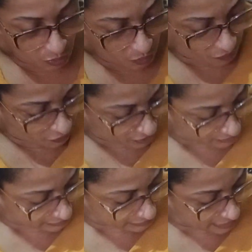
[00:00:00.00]
com
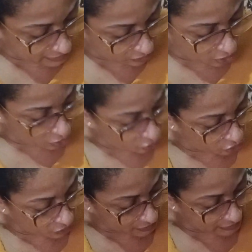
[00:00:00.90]
vocês. Olha o
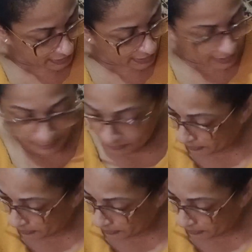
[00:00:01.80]
José.